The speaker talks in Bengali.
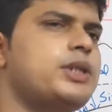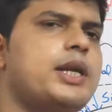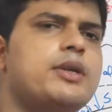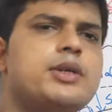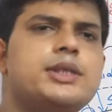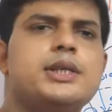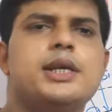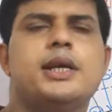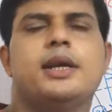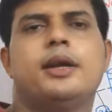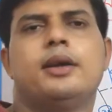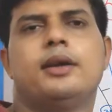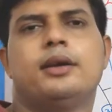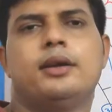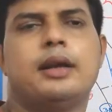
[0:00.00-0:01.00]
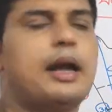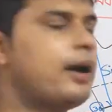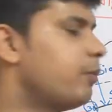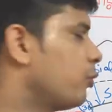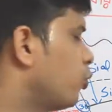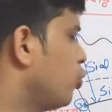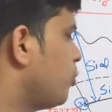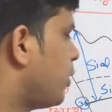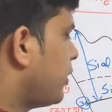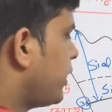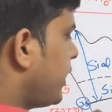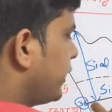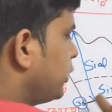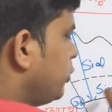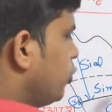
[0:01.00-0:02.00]
অবস্থায় রয়েছে না
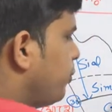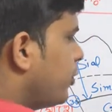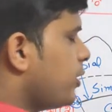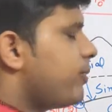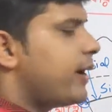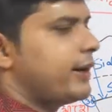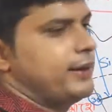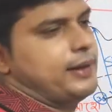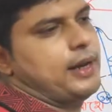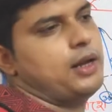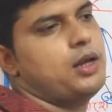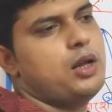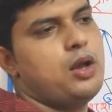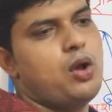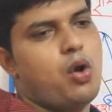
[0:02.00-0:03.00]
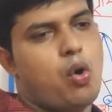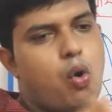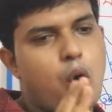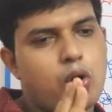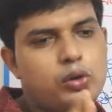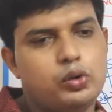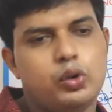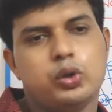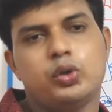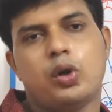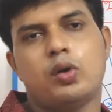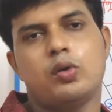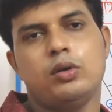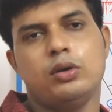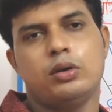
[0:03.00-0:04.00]
গুরুমণ্ডলের একদম উপরিভাগটা
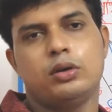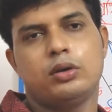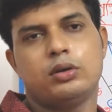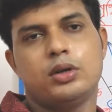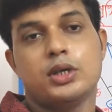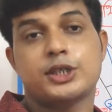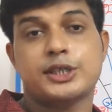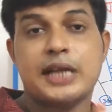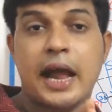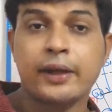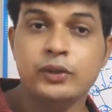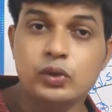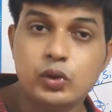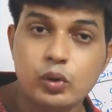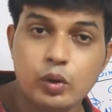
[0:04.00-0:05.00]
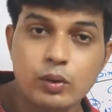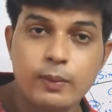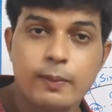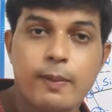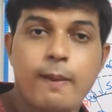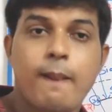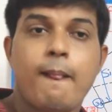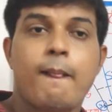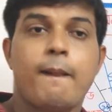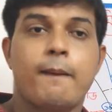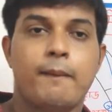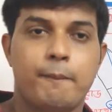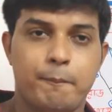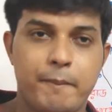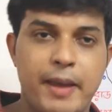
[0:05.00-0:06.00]
অর্থতরল সান্দ্র
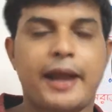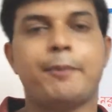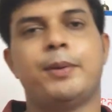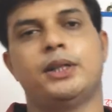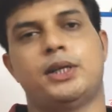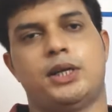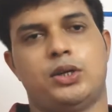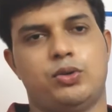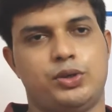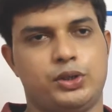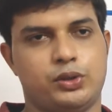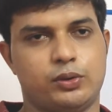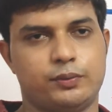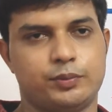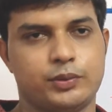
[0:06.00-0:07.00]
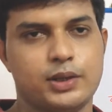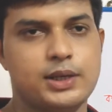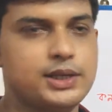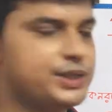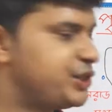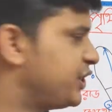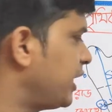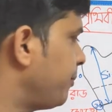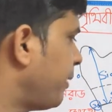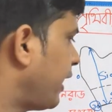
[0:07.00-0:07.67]
ম্যাগমা দ্বারা গঠিত যে